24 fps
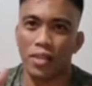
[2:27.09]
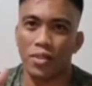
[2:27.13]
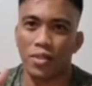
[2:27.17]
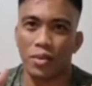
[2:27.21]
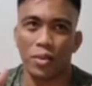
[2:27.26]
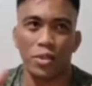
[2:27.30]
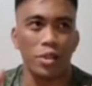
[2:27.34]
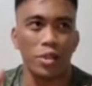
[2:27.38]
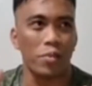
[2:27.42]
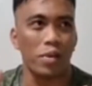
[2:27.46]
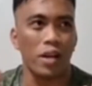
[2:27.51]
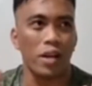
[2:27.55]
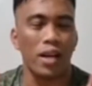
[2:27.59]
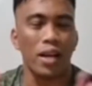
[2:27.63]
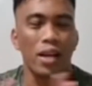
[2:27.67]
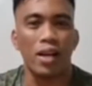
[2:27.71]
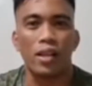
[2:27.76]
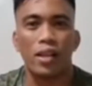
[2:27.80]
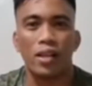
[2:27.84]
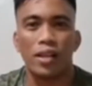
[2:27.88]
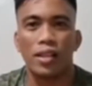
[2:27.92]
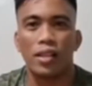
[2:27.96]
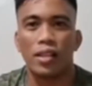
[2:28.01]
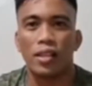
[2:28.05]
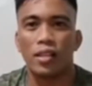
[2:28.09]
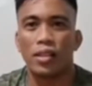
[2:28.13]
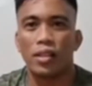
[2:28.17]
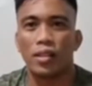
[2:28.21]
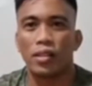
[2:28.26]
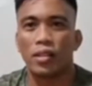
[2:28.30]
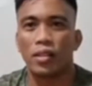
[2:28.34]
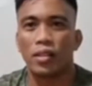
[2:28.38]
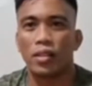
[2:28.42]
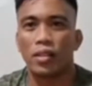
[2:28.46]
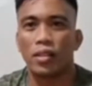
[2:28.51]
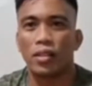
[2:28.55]
So, yung mga
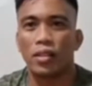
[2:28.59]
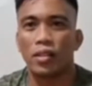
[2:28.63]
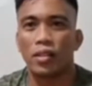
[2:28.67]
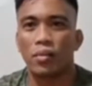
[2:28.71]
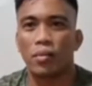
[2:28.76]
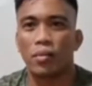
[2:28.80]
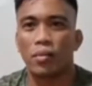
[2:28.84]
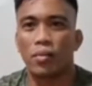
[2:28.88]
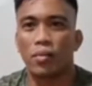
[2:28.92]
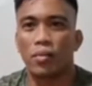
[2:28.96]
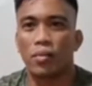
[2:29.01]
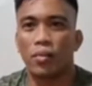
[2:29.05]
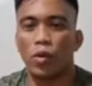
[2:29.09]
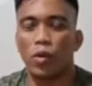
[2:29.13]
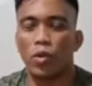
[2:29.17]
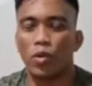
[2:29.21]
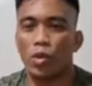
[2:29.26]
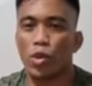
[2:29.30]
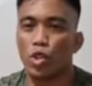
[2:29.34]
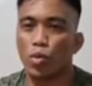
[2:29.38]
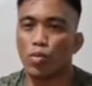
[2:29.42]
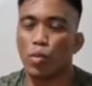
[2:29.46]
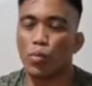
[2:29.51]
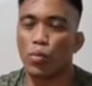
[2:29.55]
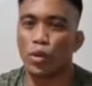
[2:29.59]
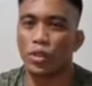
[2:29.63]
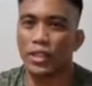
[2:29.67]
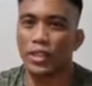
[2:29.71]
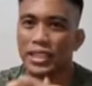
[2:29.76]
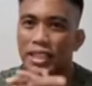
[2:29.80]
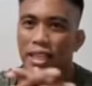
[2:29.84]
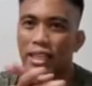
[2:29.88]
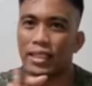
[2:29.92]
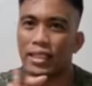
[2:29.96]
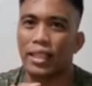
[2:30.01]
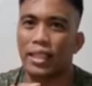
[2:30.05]
gustong sumuporta
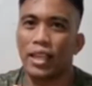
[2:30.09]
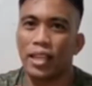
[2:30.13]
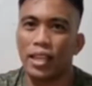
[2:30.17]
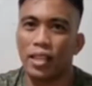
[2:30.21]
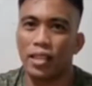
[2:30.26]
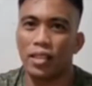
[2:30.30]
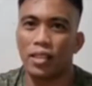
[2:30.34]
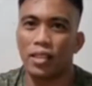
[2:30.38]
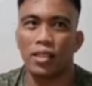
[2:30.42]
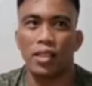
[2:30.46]
sa kanila,